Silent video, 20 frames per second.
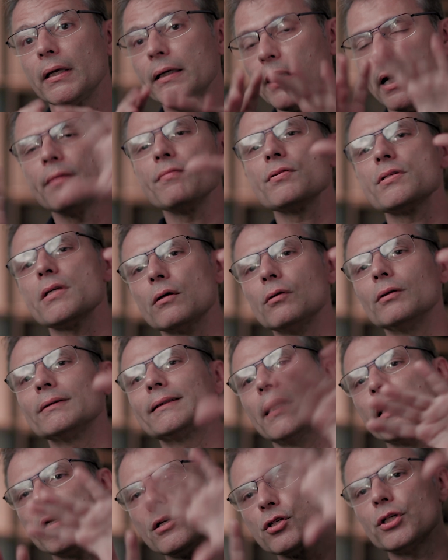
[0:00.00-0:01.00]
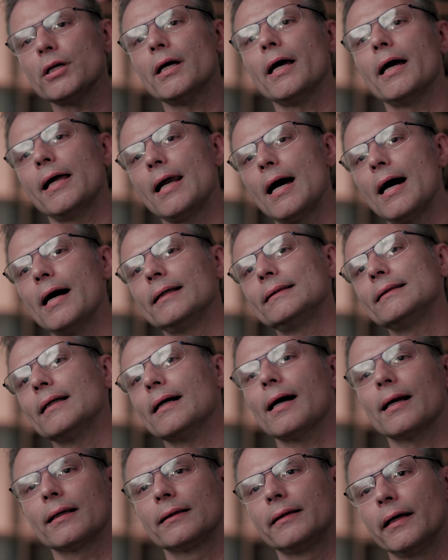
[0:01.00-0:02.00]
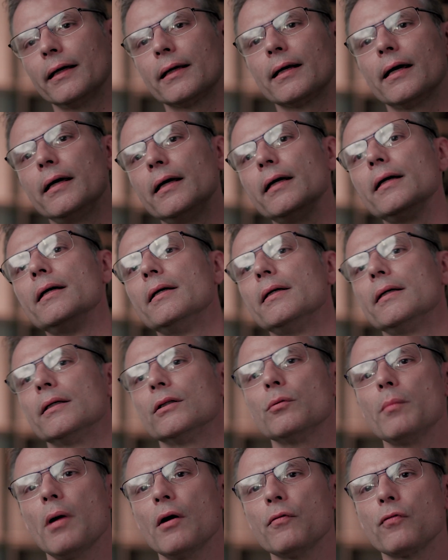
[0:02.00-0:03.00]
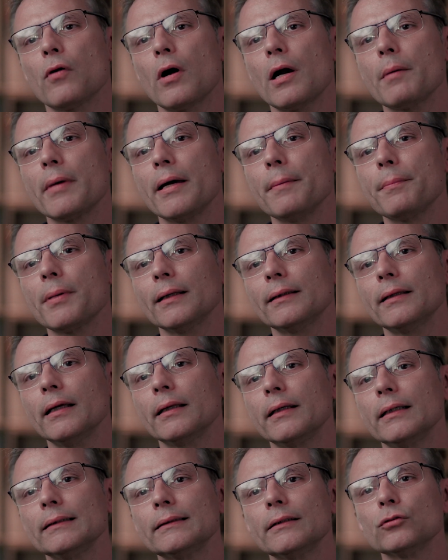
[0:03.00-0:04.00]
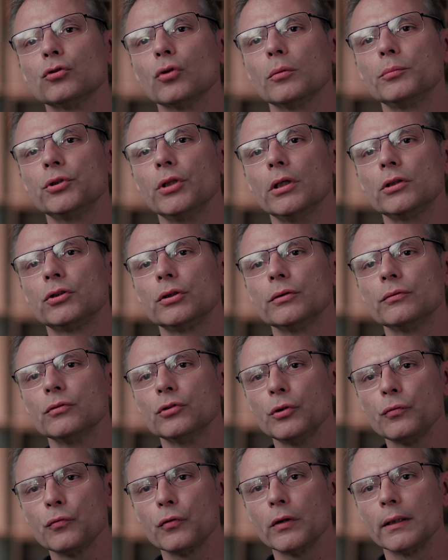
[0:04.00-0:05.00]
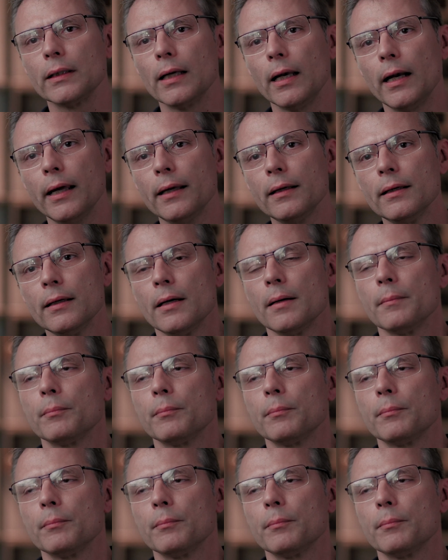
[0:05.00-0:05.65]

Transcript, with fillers: e aí você consegue engenheirar essa carteira aí de uma forma aí para atender seus objetivos de vida, né?